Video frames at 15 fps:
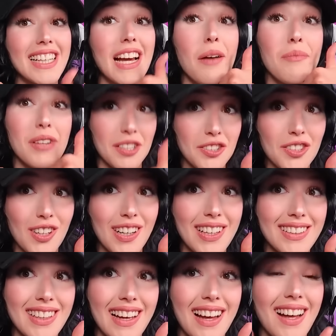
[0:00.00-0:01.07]
gereken bir
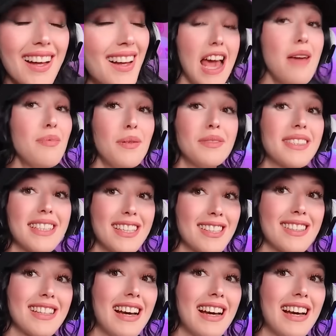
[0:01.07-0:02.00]
çikolata. Hepimize